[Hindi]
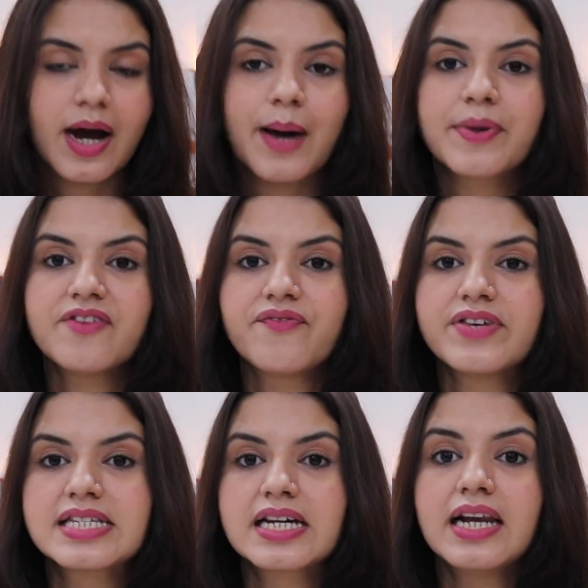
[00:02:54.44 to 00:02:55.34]
आपकी
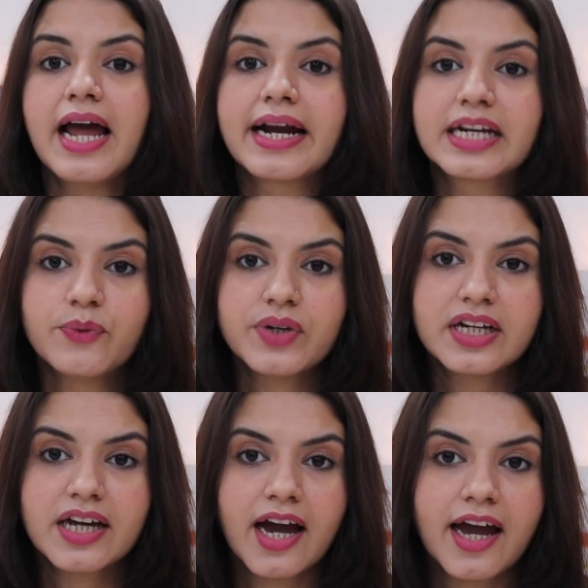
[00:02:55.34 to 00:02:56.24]
फिजिकल
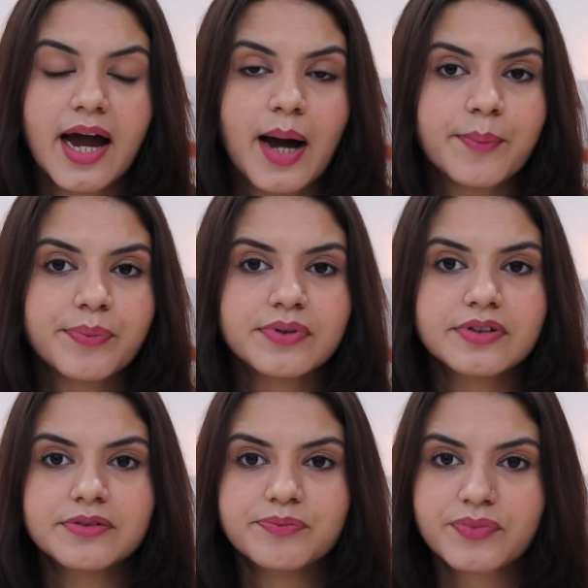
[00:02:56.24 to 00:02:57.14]
एक्टिविटी क्या है आप
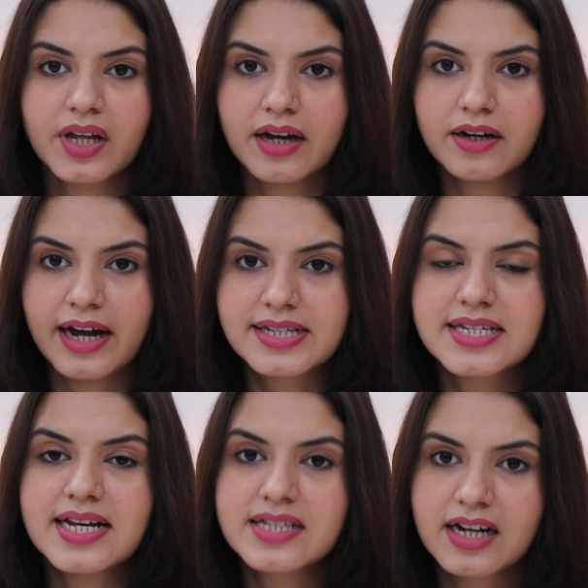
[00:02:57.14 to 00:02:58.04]

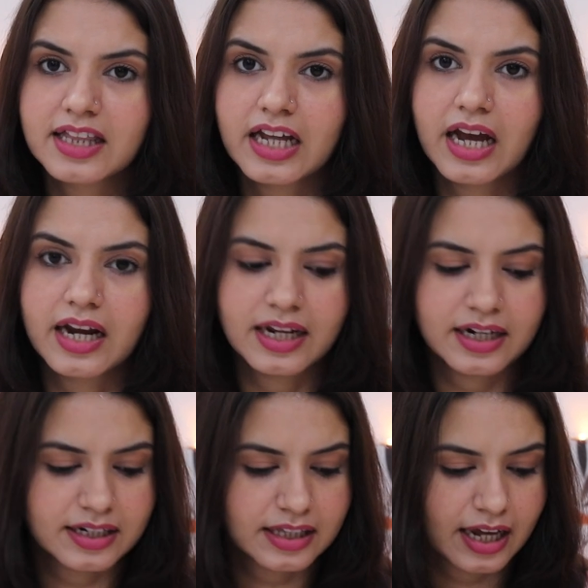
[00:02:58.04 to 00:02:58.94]
एक्सरसाइज करते हैं या नहीं
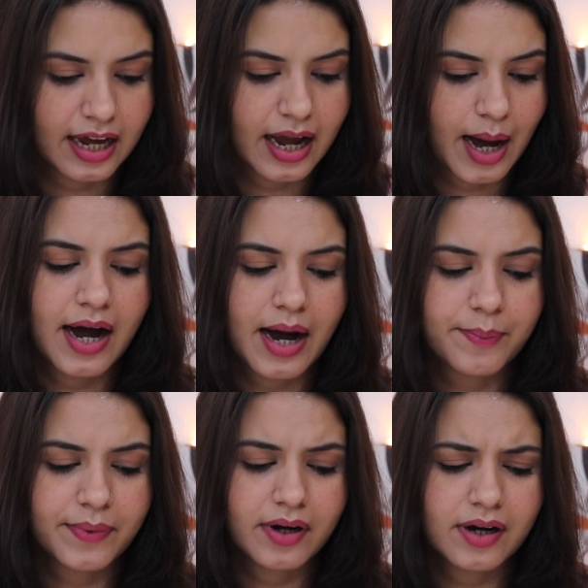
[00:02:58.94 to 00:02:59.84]
करते हैं आप,
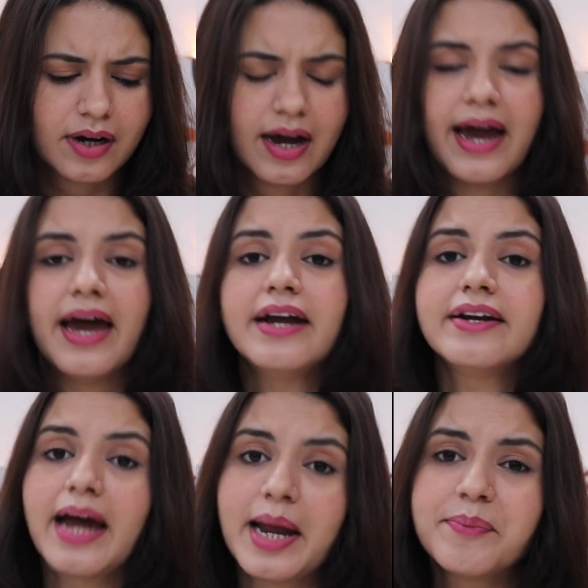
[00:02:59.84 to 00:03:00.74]
आपका हेयर
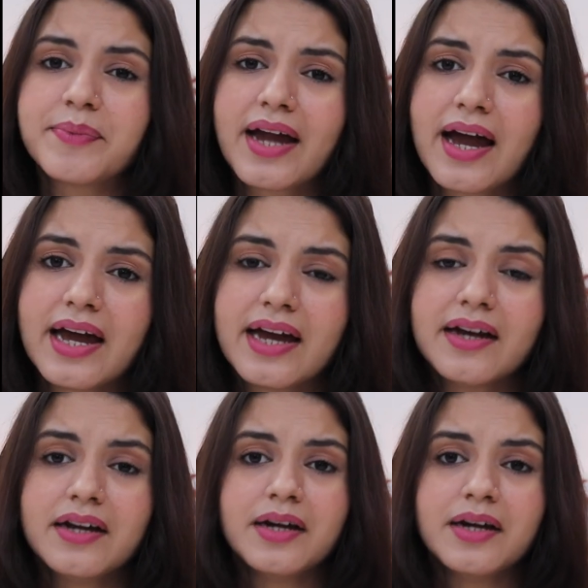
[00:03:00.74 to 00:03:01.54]
टाइप क्या है